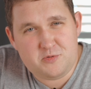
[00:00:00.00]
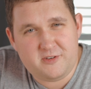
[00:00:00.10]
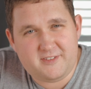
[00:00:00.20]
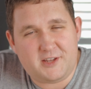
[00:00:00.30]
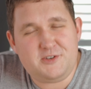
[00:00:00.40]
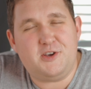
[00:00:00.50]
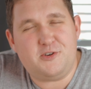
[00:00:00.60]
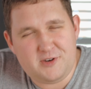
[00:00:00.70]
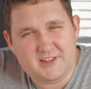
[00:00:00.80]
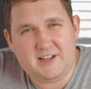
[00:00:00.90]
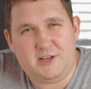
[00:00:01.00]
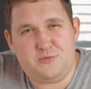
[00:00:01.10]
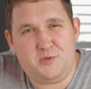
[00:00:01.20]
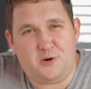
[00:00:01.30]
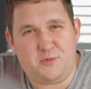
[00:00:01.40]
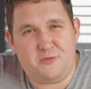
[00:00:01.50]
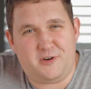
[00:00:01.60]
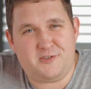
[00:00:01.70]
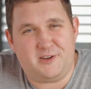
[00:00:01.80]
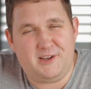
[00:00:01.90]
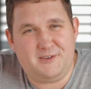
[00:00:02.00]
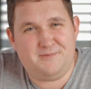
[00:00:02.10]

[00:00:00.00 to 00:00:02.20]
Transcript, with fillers: przyznać, że te liczby robią wrażenie.